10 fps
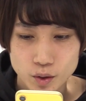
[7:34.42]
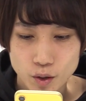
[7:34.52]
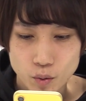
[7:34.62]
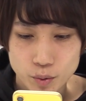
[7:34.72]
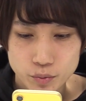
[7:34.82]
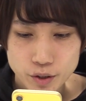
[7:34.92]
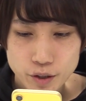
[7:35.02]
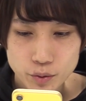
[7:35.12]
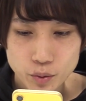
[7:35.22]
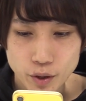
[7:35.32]
でこれ群
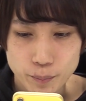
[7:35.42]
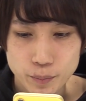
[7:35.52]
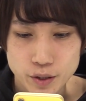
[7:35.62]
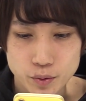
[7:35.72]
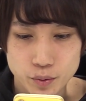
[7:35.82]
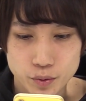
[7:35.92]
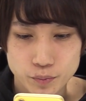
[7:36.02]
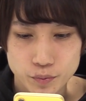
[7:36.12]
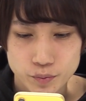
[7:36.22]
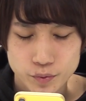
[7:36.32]
れるとやっぱりその
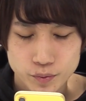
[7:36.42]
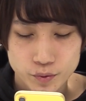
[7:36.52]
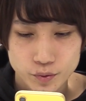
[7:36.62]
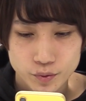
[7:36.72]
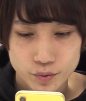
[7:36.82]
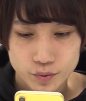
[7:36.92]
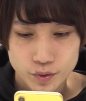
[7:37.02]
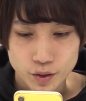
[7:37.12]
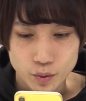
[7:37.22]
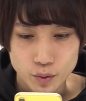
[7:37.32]

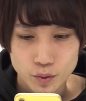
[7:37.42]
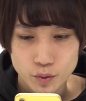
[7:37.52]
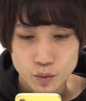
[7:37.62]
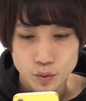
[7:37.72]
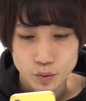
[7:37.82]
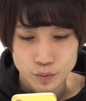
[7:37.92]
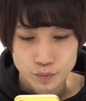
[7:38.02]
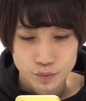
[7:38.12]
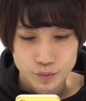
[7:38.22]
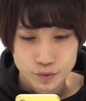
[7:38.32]
なんだろうこの
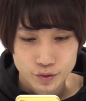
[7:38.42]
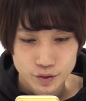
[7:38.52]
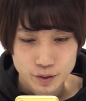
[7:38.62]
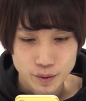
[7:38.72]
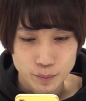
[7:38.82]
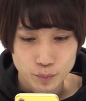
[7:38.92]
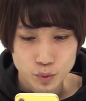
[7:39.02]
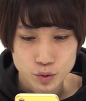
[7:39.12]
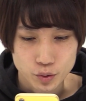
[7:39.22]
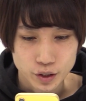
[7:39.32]
今
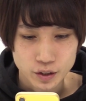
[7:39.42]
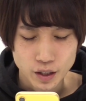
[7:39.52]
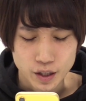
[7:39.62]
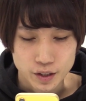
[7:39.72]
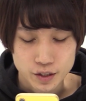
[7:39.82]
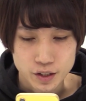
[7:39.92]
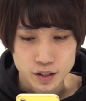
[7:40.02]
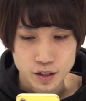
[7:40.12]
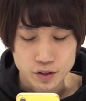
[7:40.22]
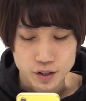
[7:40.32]
ボスと1対1
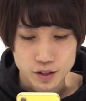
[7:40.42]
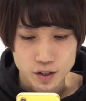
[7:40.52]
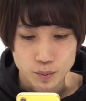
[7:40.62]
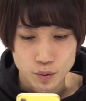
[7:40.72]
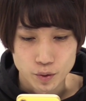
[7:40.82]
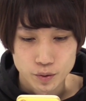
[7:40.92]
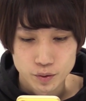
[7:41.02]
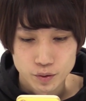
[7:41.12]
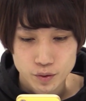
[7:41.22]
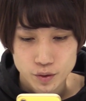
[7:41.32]
になるじゃないですかも
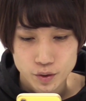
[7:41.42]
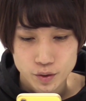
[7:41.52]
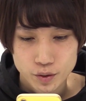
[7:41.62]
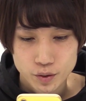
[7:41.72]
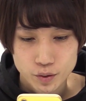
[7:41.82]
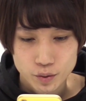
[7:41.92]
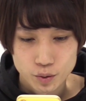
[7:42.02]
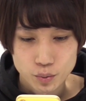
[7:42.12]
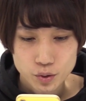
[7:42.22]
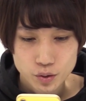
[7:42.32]

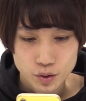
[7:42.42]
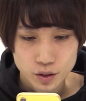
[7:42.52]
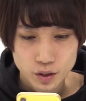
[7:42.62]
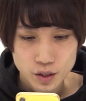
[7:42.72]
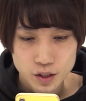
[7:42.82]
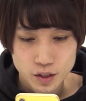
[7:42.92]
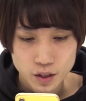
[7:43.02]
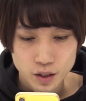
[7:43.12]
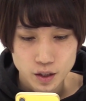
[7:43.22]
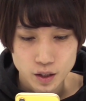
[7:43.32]
うもうボスと1対1に
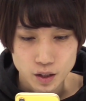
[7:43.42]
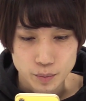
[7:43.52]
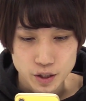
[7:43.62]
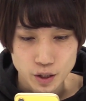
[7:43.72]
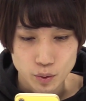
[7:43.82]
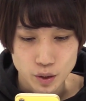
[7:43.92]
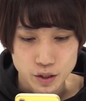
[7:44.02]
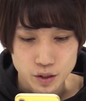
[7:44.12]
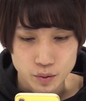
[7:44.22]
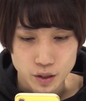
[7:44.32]
なってからがめっちゃ弱い
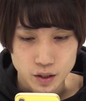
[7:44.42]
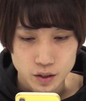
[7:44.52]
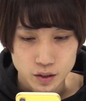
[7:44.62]
んですよね